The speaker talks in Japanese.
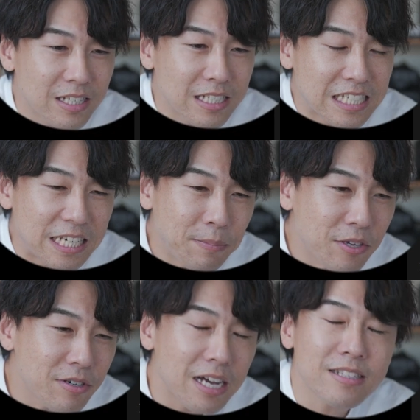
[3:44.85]

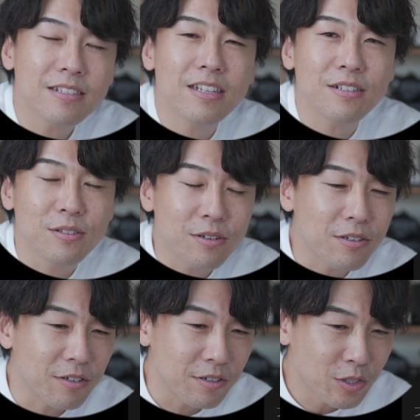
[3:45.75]
CPU が熱くなる
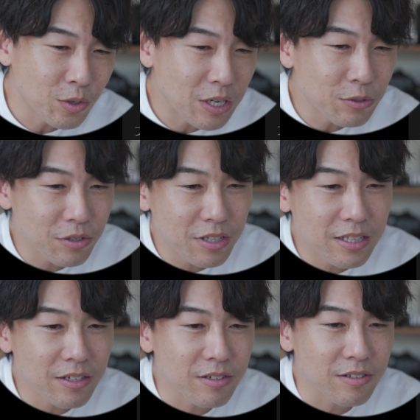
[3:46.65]
と処理が遅くなっ
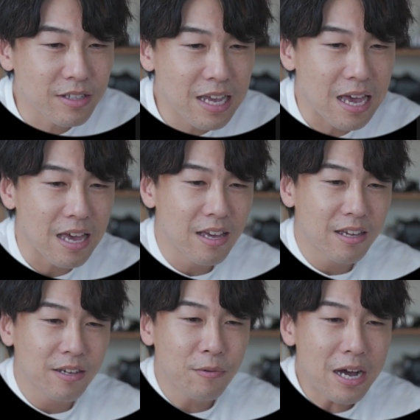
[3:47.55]
てくるんで、
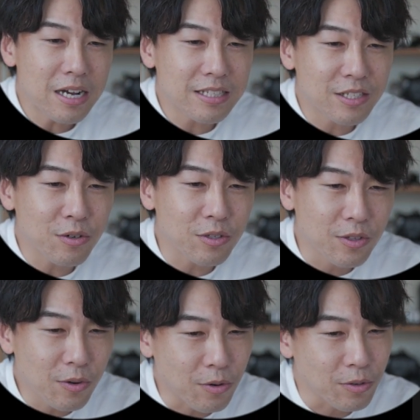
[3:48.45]
ファンが強い
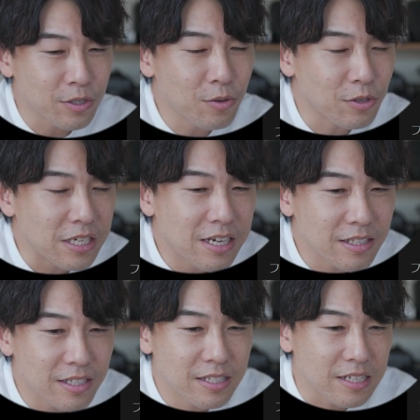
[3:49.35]
とすごくいい
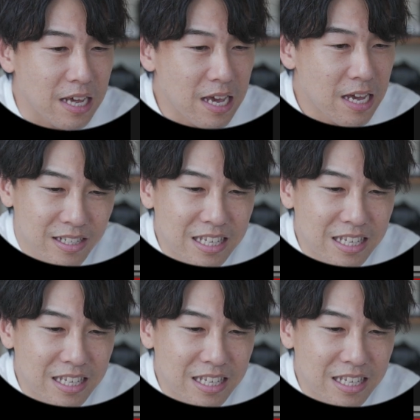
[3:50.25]
感じですね。